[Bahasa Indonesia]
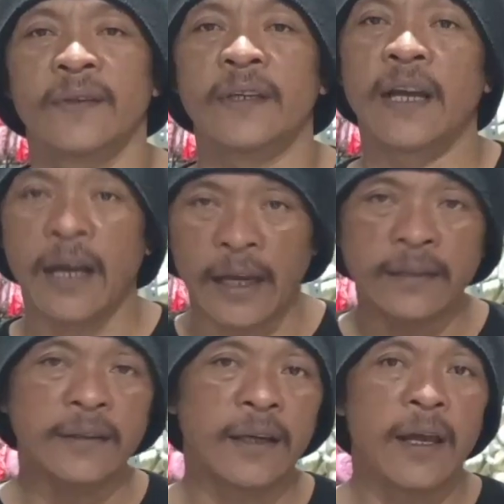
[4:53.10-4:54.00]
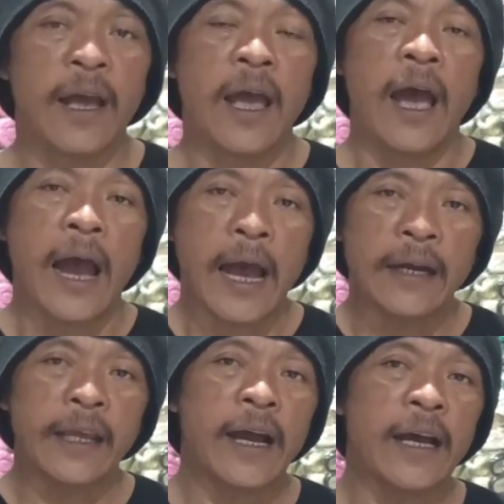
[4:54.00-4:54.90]
Silakan.
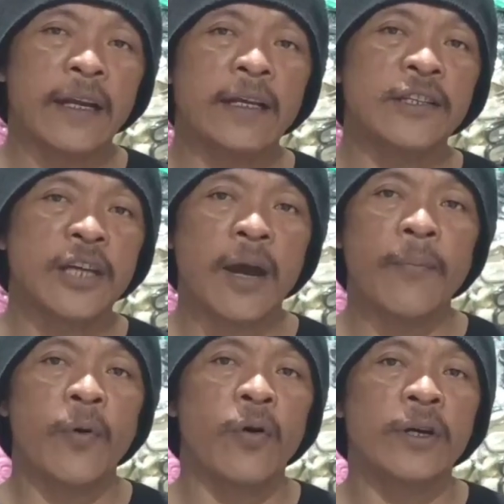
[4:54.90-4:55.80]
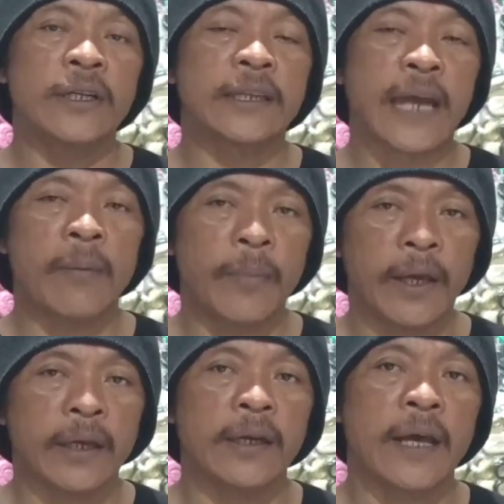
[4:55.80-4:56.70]
Anda yang ada di
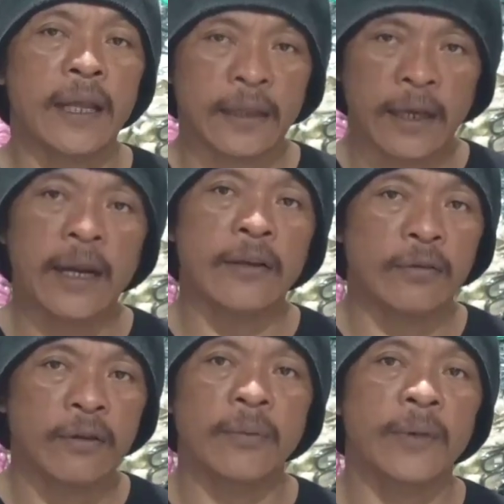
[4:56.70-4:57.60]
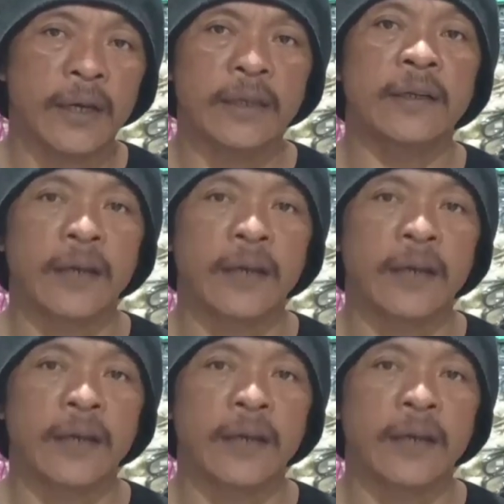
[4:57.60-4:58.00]
Jabodetabek datang langsung kemari.